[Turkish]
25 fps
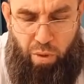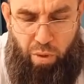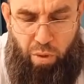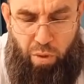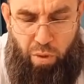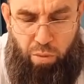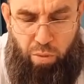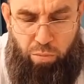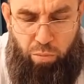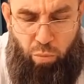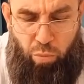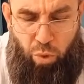
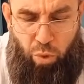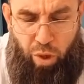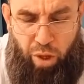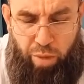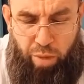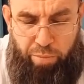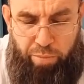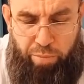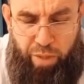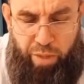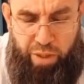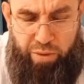
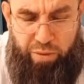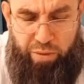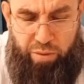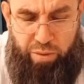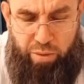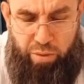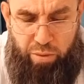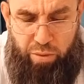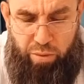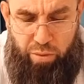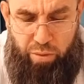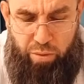Muhammed
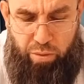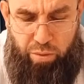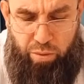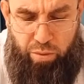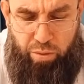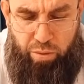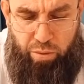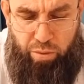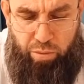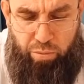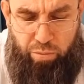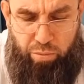
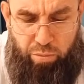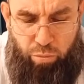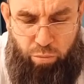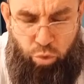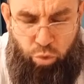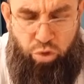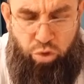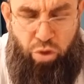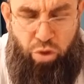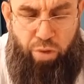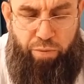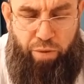
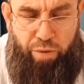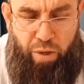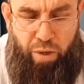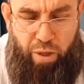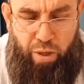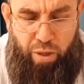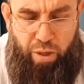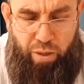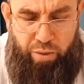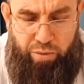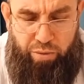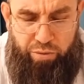
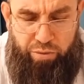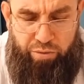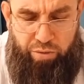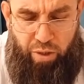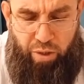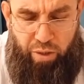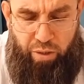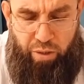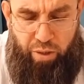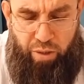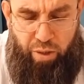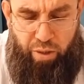Mustafa
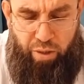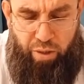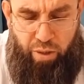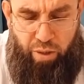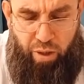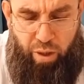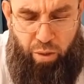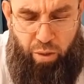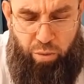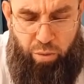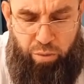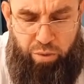
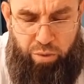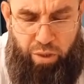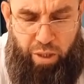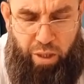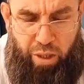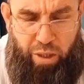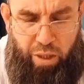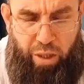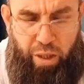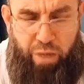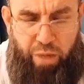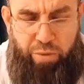sallallahu
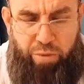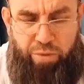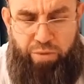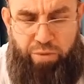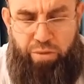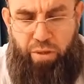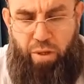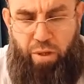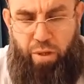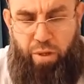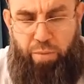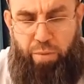teala aleyhi ve
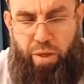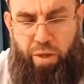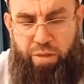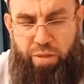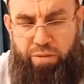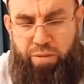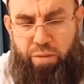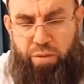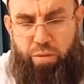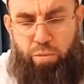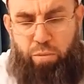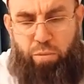sellem.
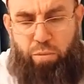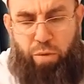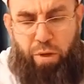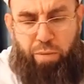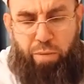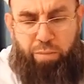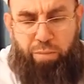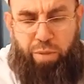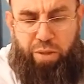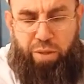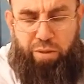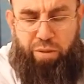Hazreti
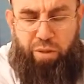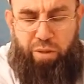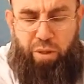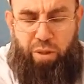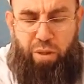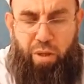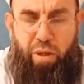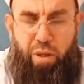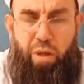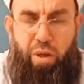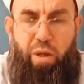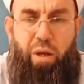Muhammed
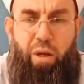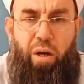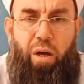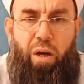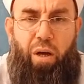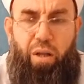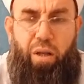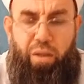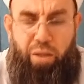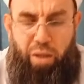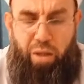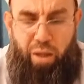
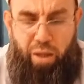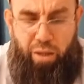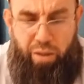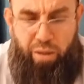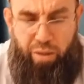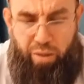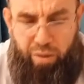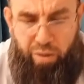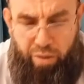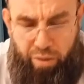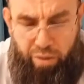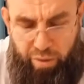
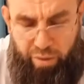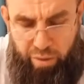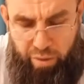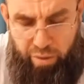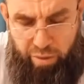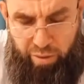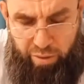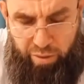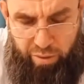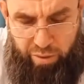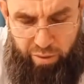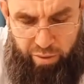Allah
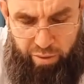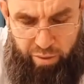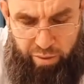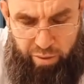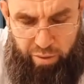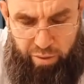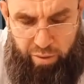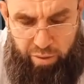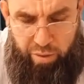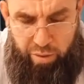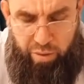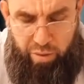
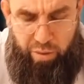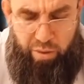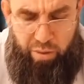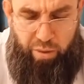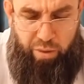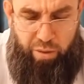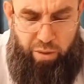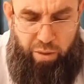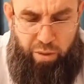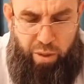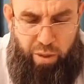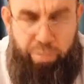e,
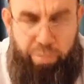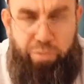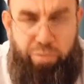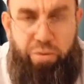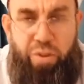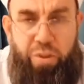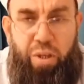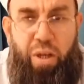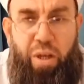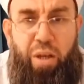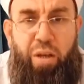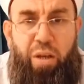
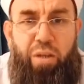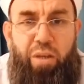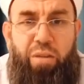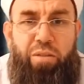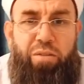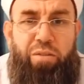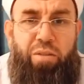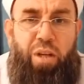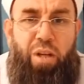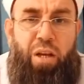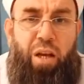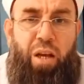hepsine
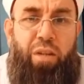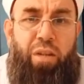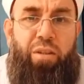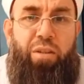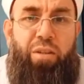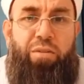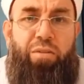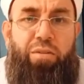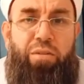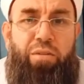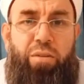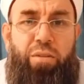salat
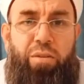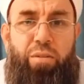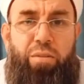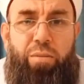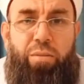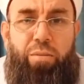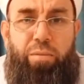etsin